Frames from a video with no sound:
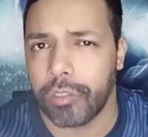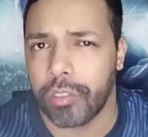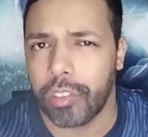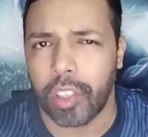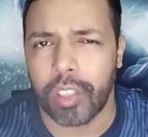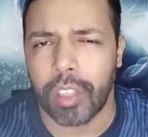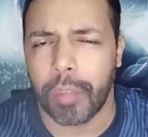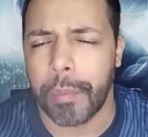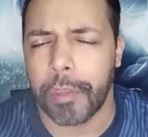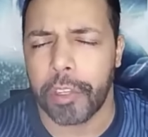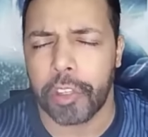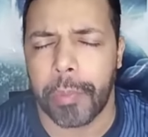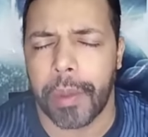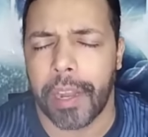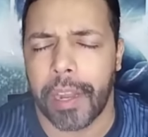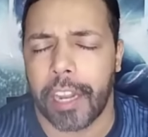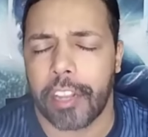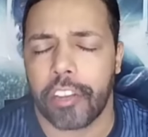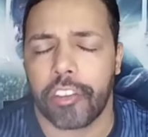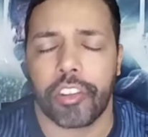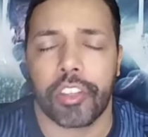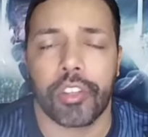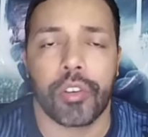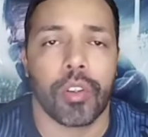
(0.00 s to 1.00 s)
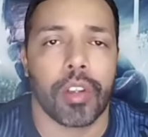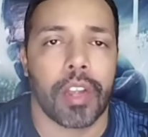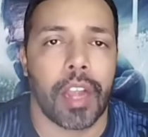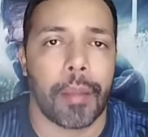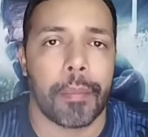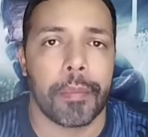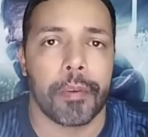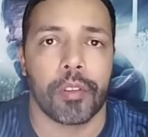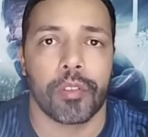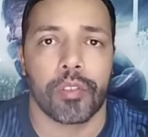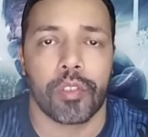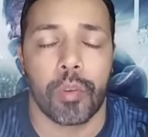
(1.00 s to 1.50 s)
Totalmente baratinho,
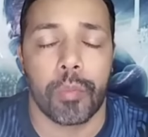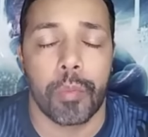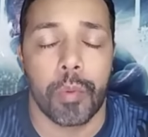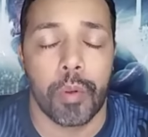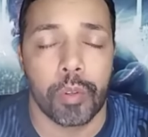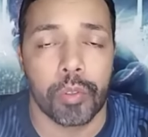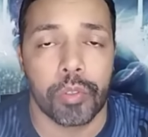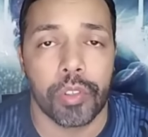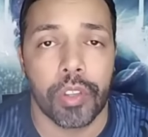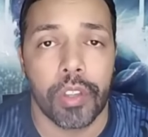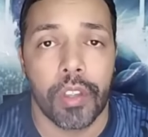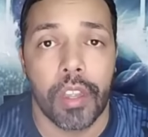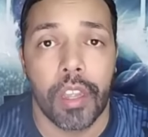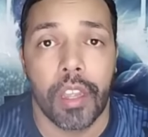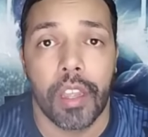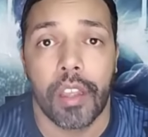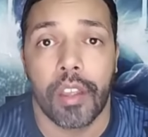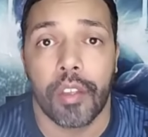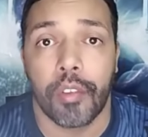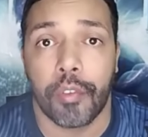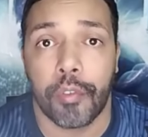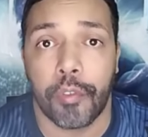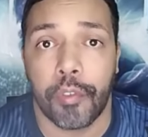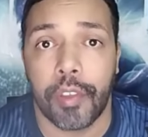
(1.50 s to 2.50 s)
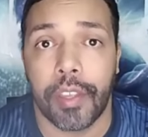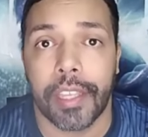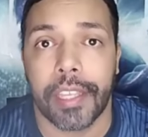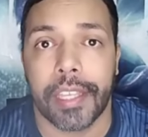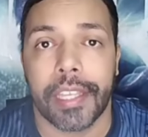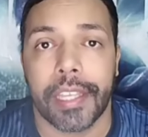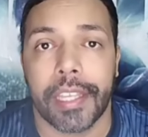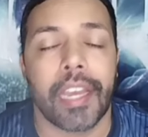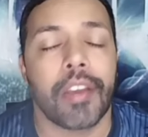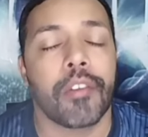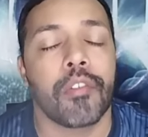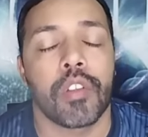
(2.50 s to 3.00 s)
cabe no seu bolso,
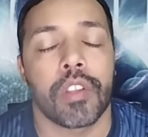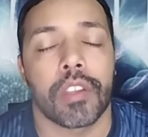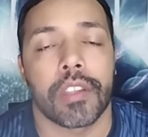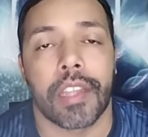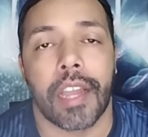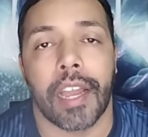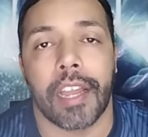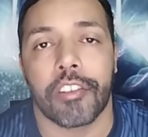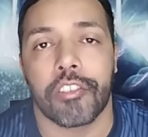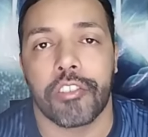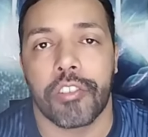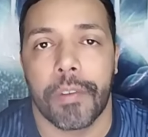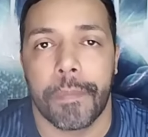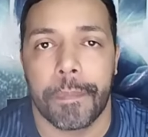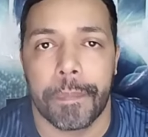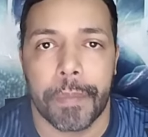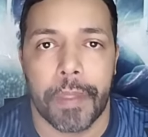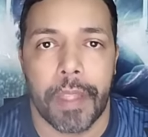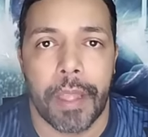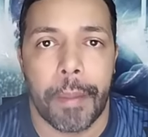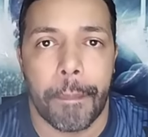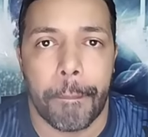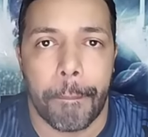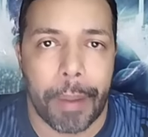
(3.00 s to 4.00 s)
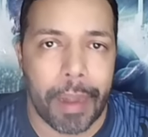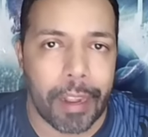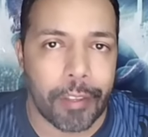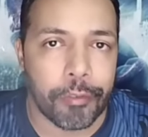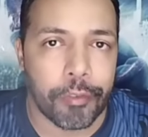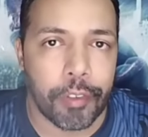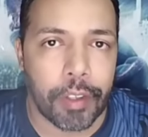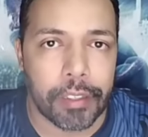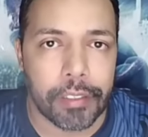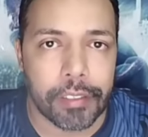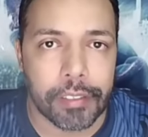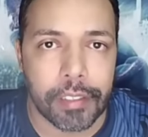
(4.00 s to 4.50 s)
fique à vontade para
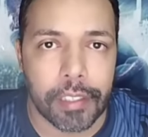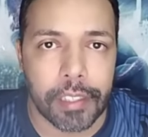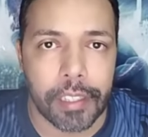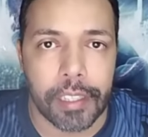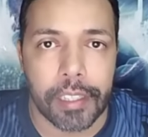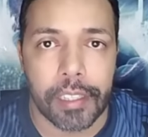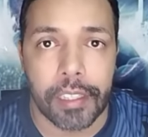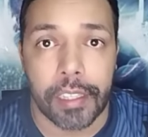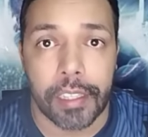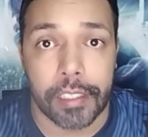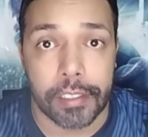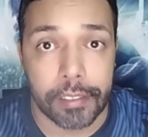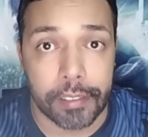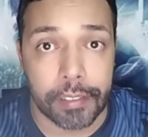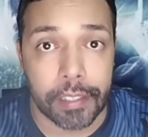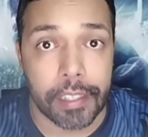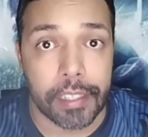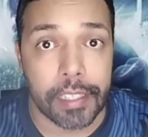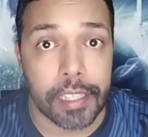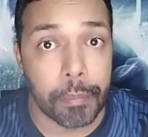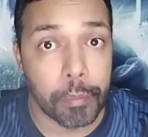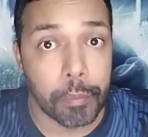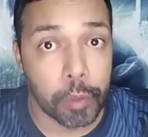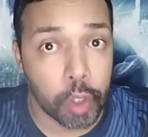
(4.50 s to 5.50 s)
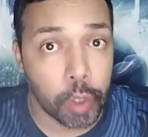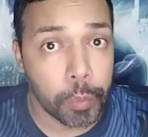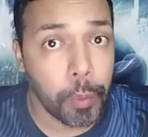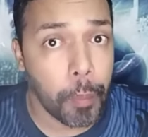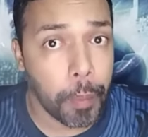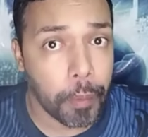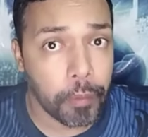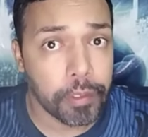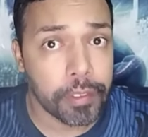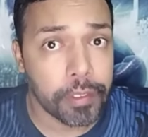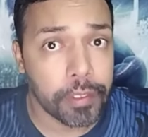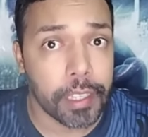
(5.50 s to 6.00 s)
fazer isso aí. É muito bom
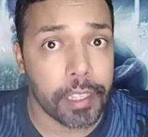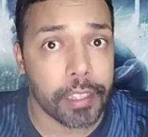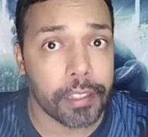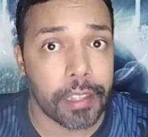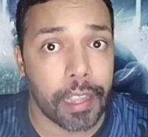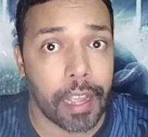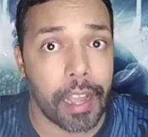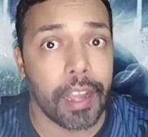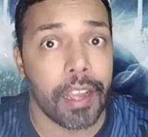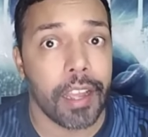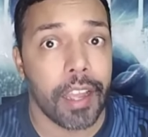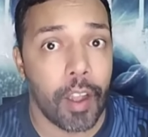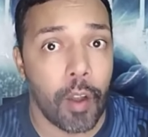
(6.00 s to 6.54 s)
para você, tá?